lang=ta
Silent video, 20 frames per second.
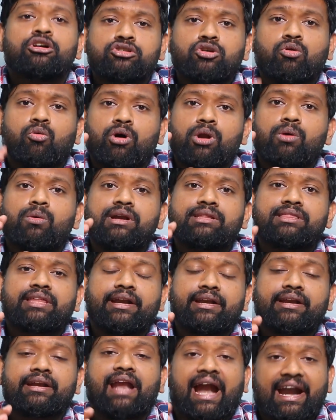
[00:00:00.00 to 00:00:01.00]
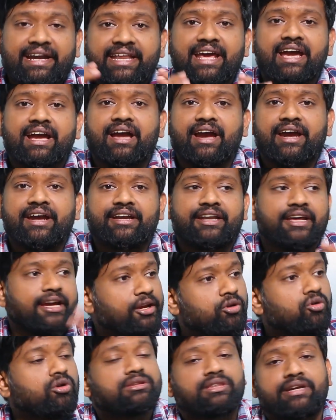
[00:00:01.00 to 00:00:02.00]
ஸோ ஒரு ஒருத்தர்கிட்ட அட்டாக் ஆகிட்டு
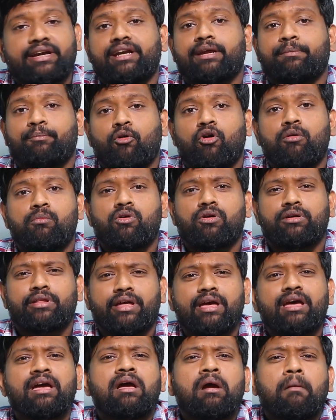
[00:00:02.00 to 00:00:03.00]
இன்னொருத்தர்கிட்ட போகும்போது